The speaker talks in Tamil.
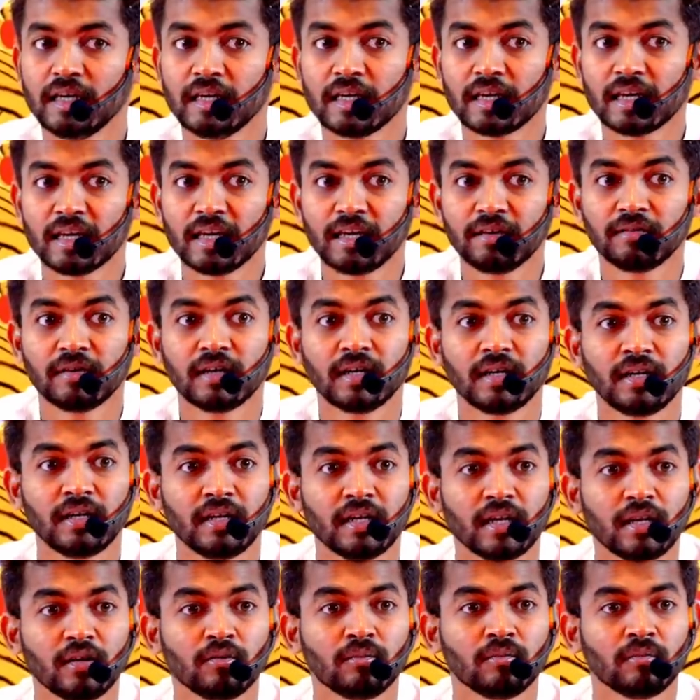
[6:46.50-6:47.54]
இறைவன்
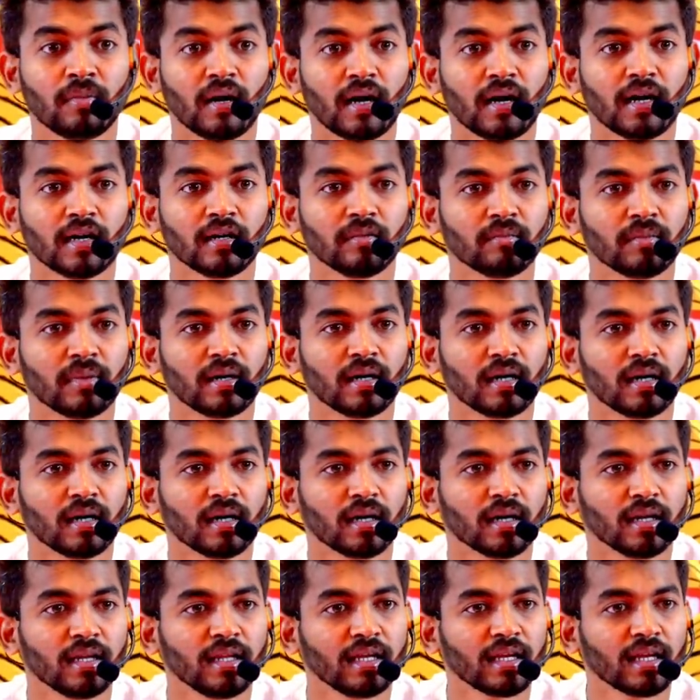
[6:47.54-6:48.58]
எனும் ஆன்மா
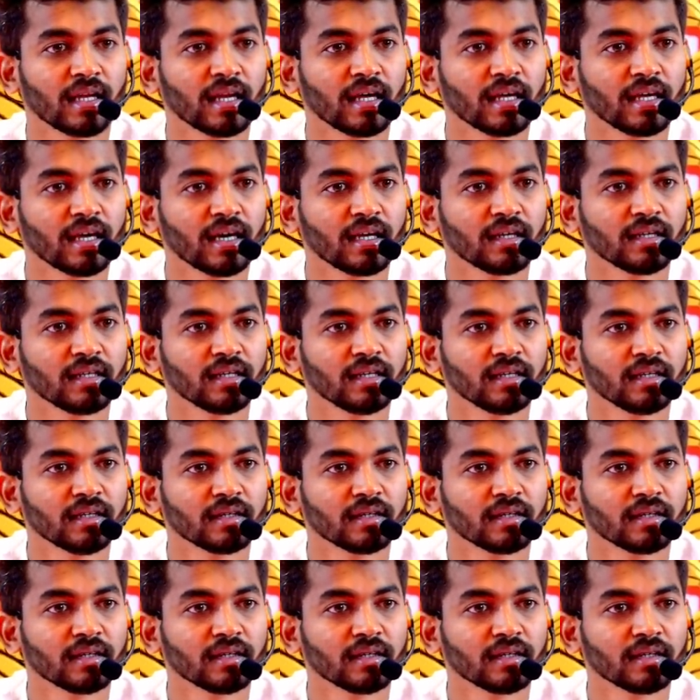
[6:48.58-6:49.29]
நீங்கள்லாம் யாரு